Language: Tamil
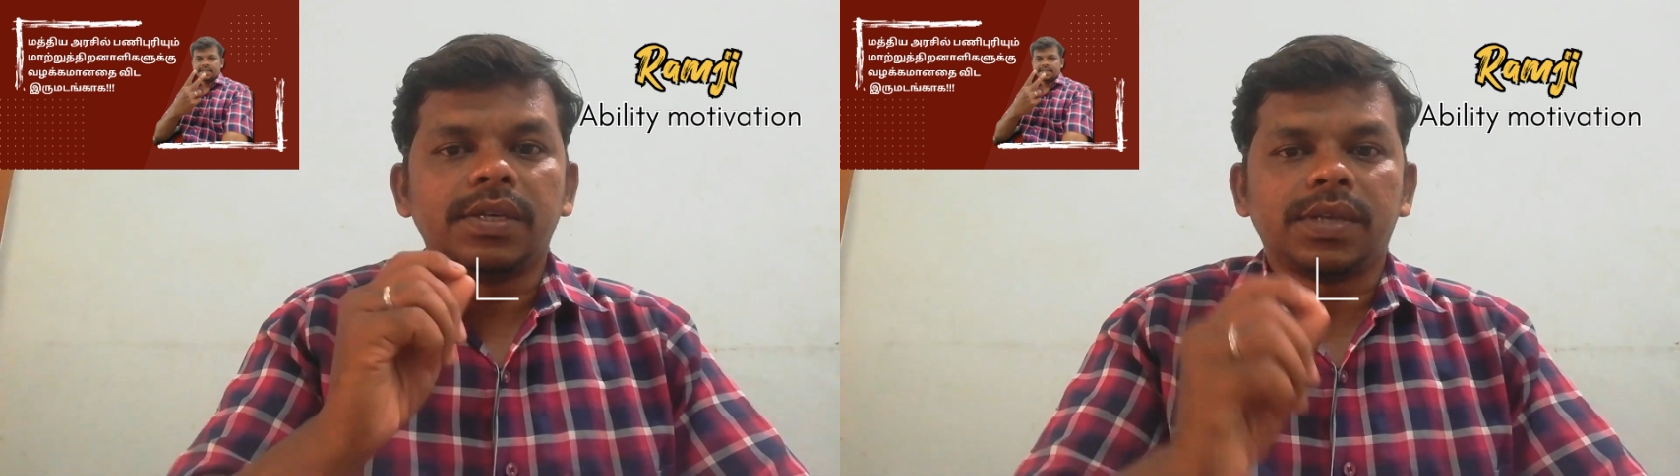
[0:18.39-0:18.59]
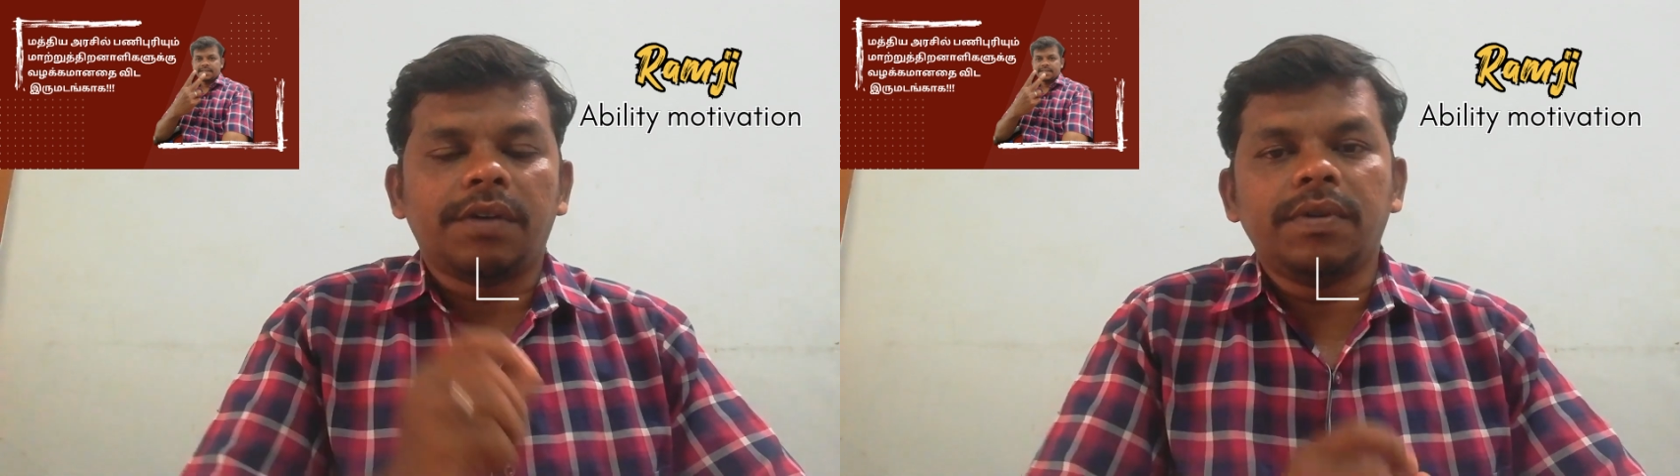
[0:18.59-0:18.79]

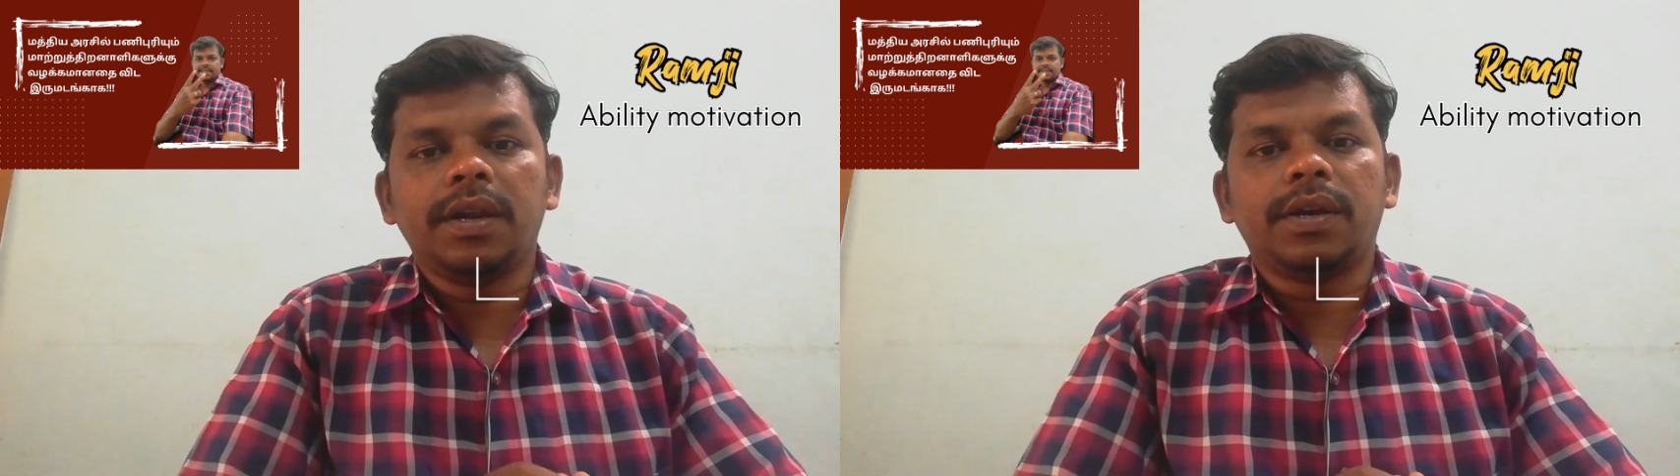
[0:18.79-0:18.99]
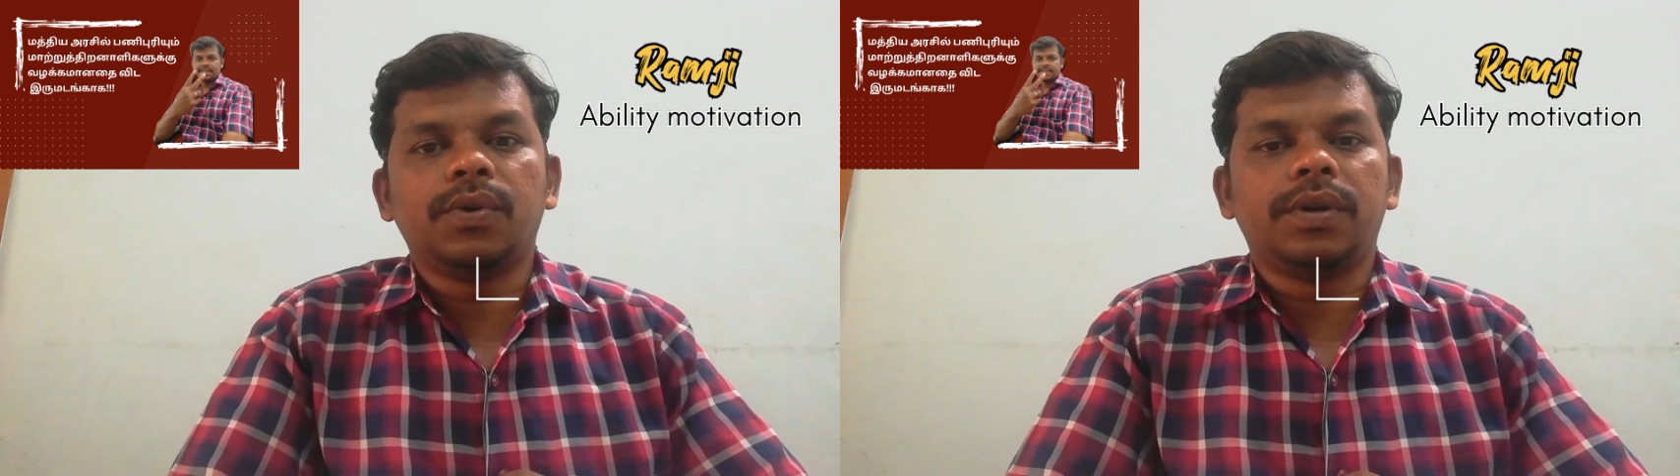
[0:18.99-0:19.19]
ஸோ
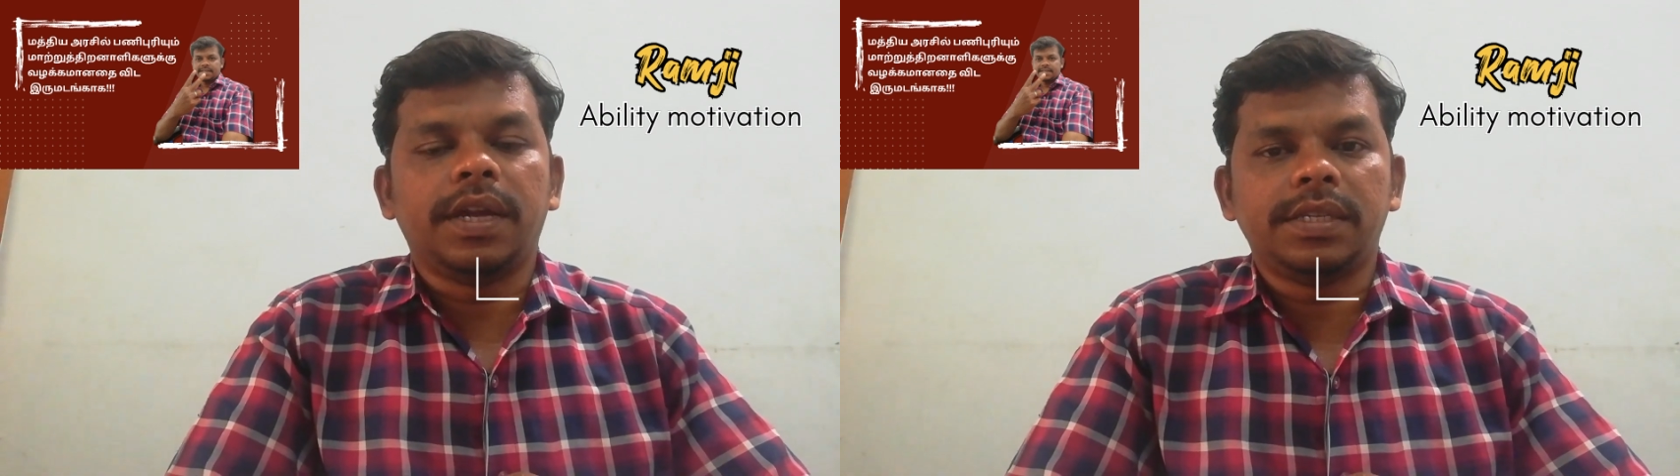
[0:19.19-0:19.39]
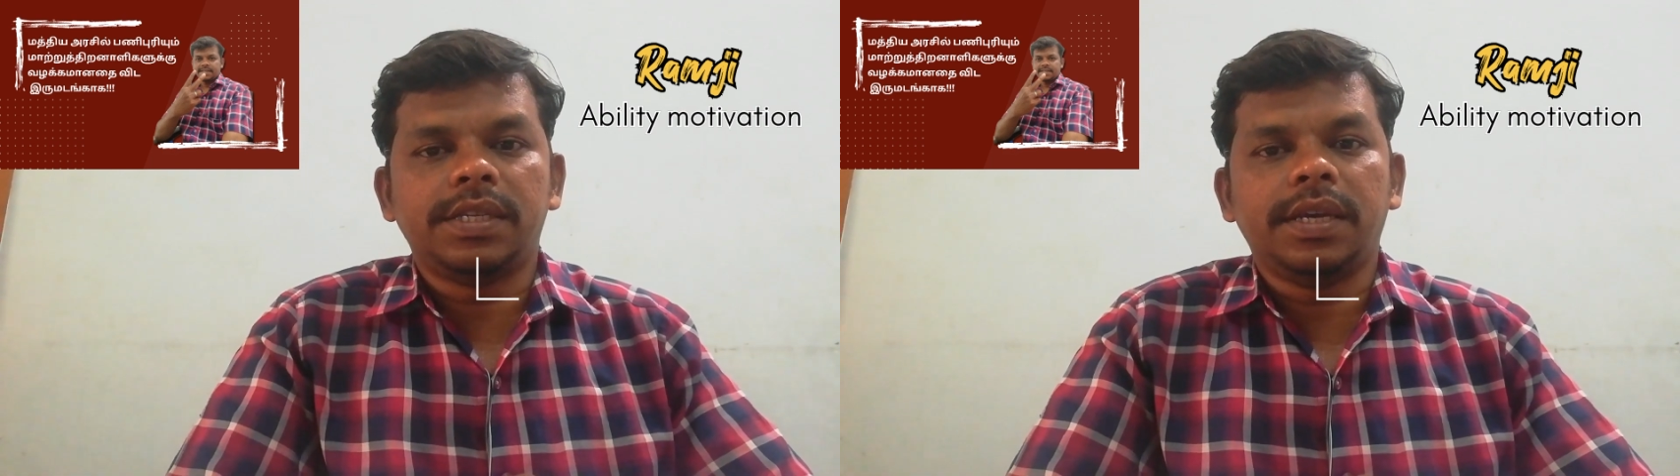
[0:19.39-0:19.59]
அவங்களுக்கு ஒரு
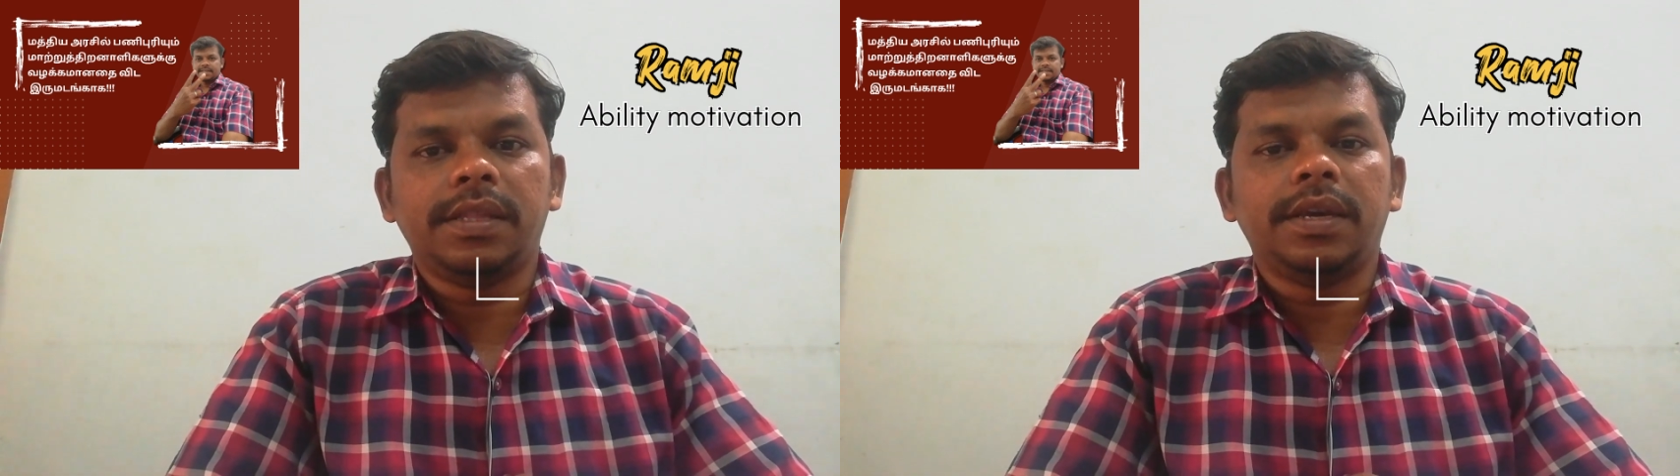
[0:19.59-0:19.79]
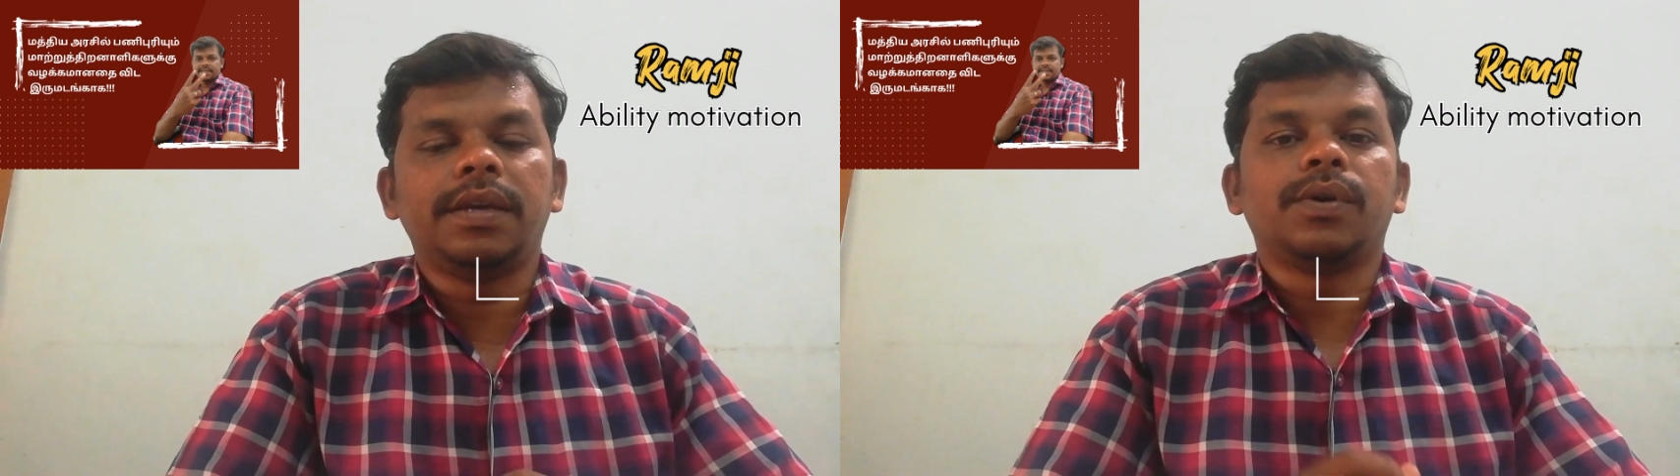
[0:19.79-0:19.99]

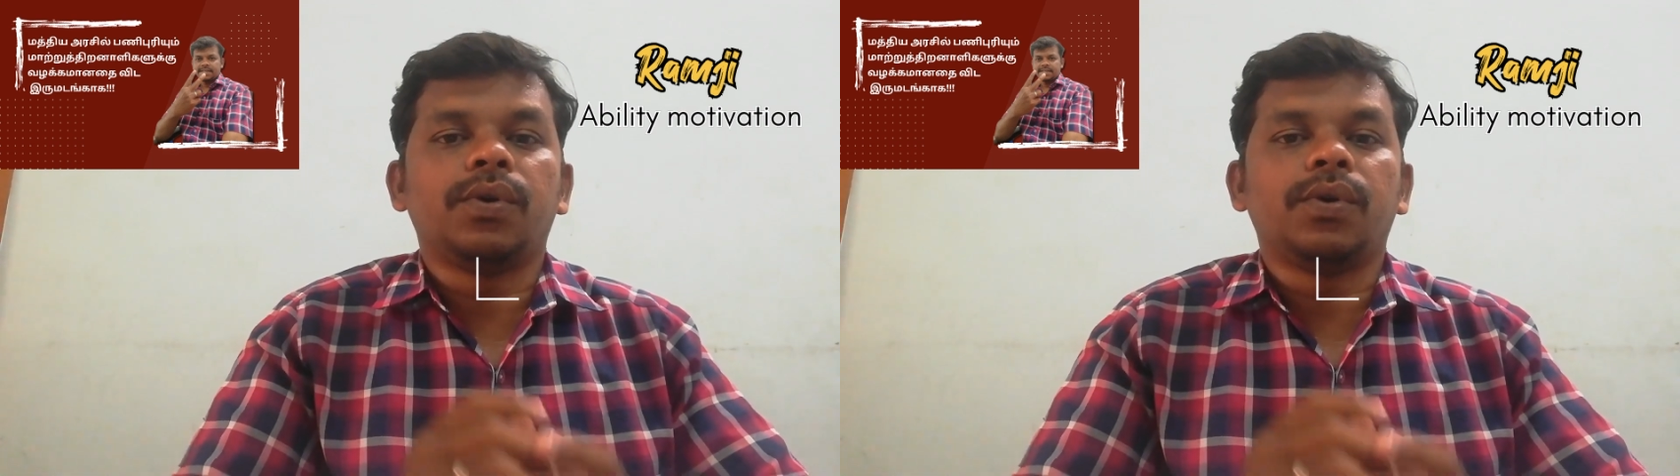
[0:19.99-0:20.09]
நற்செய்தியை